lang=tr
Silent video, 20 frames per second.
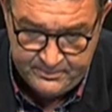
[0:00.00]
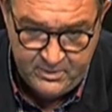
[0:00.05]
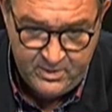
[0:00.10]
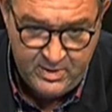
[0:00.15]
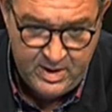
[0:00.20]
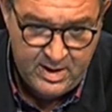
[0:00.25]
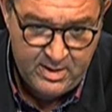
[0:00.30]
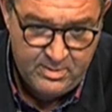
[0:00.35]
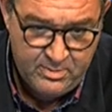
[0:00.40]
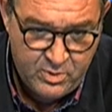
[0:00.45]

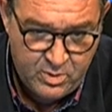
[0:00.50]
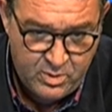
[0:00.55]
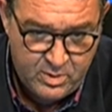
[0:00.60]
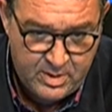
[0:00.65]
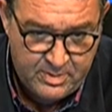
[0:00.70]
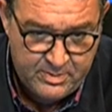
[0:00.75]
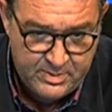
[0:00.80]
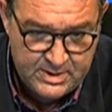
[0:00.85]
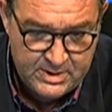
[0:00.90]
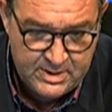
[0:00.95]
ve
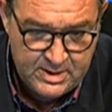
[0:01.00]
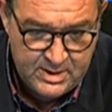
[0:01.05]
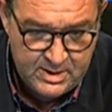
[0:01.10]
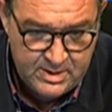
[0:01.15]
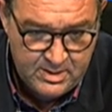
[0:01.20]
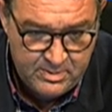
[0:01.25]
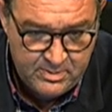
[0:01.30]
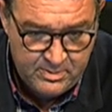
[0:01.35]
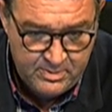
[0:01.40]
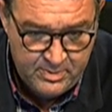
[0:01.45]
programımızı
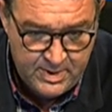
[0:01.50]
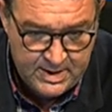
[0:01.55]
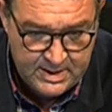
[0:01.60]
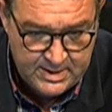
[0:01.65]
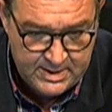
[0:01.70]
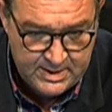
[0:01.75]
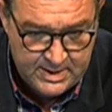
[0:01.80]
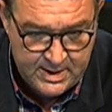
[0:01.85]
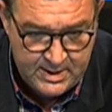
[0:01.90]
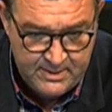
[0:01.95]

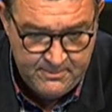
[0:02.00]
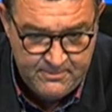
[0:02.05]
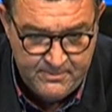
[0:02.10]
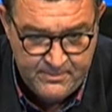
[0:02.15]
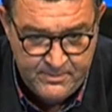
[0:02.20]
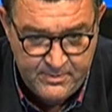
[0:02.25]
bitirelim.